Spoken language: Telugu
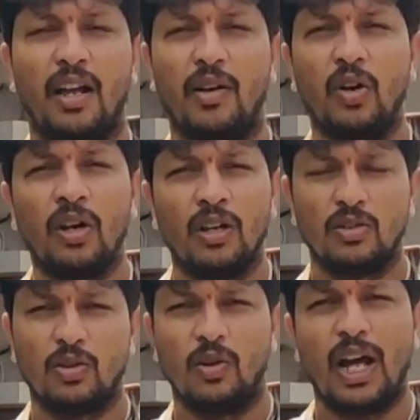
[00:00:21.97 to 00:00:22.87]
అంటున్నారు
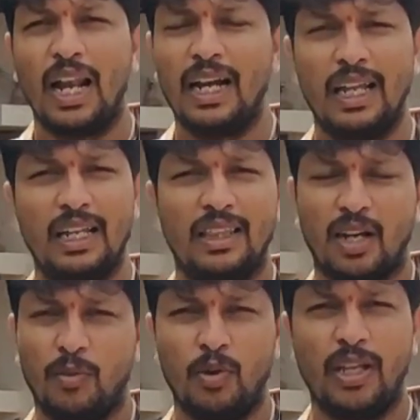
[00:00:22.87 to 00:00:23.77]
సో ఆల్రెడీ
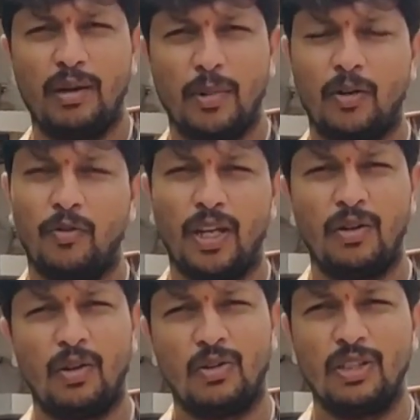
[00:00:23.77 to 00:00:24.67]
ఇంతకుముందే మనం
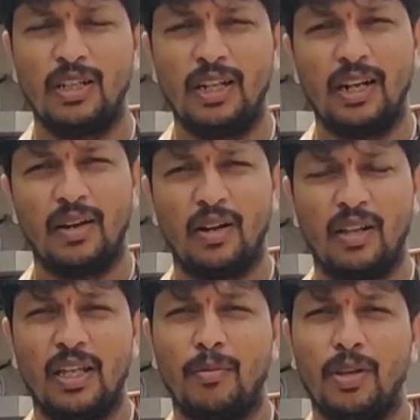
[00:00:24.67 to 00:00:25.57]
వేరు వ్యవస్థ తింటే
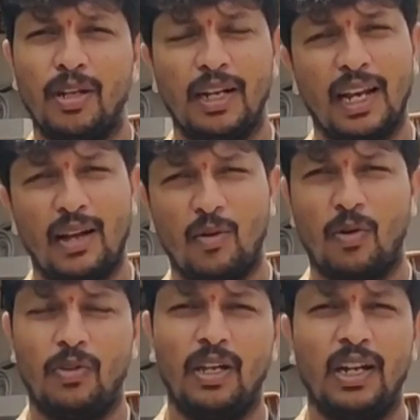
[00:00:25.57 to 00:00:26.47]
దెబ్బ తింటే ఎలా
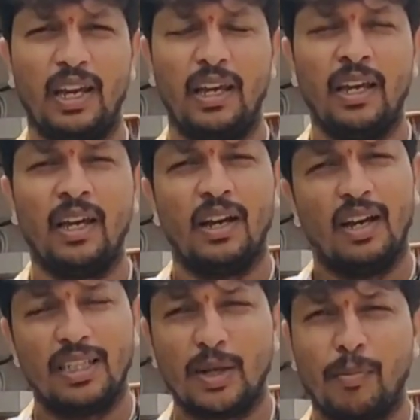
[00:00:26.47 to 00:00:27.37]
ఉంటుంది అని
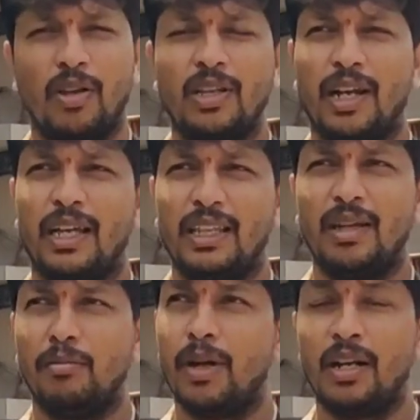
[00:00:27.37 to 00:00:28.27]
చెప్పడం
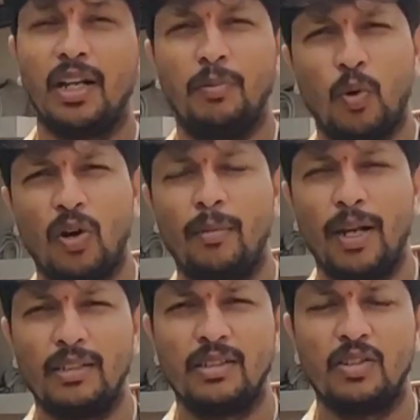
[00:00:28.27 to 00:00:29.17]
జరిగింది బట్ ఇప్పుడున్న
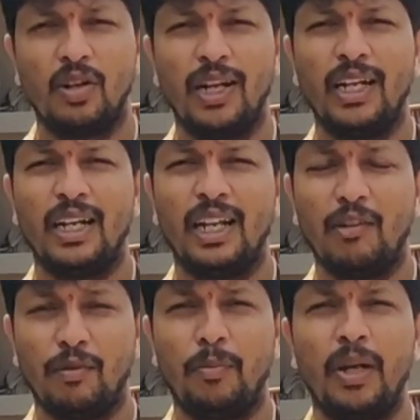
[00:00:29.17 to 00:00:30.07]
పరిస్థితుల్లో ఏంటంటే
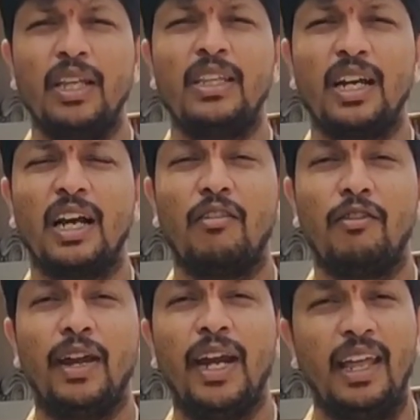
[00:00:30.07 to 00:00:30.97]
విపరీతంగా
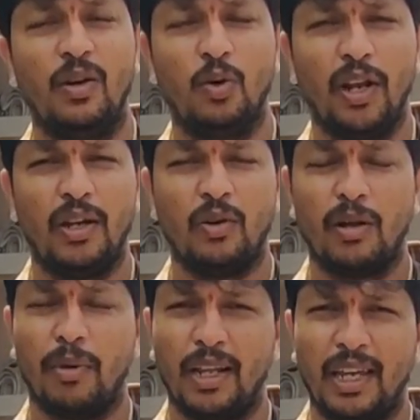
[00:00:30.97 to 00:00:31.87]
వేడికి గురై
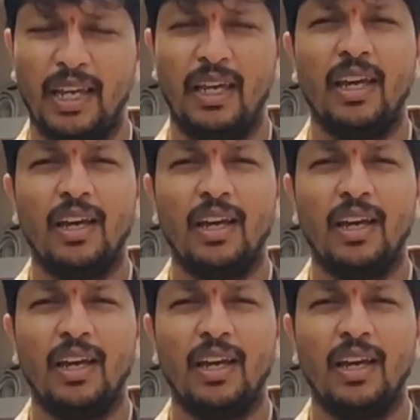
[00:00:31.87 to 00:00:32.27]
కూడా మనకి